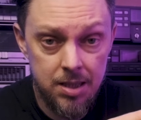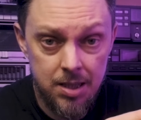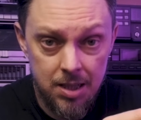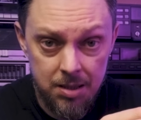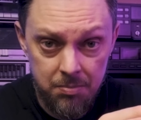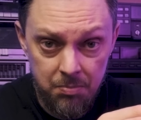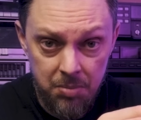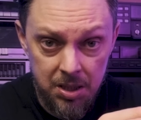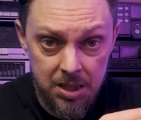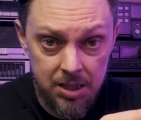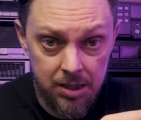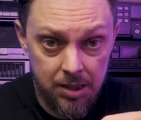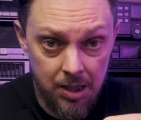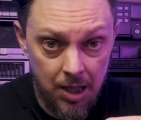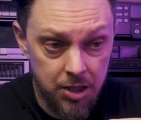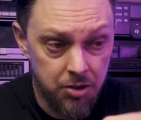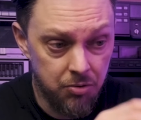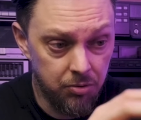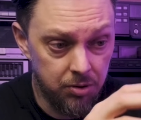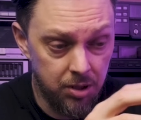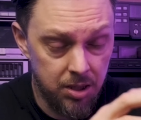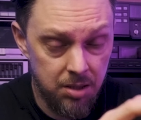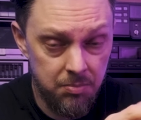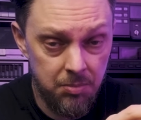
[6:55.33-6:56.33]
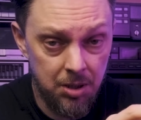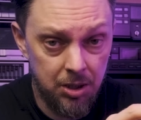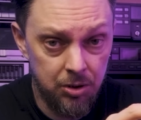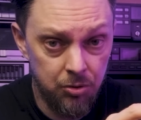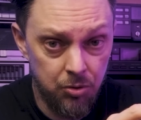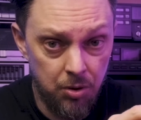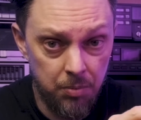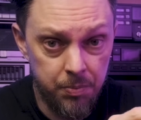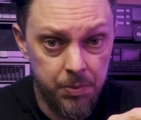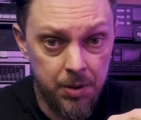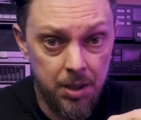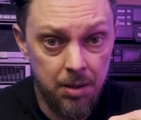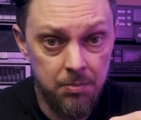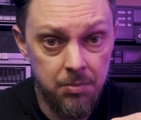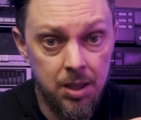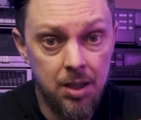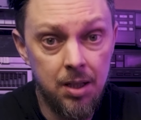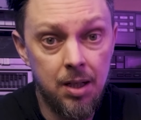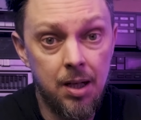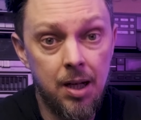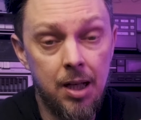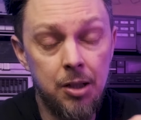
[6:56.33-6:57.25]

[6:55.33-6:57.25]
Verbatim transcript: здесь без тач, вот этими кнопками,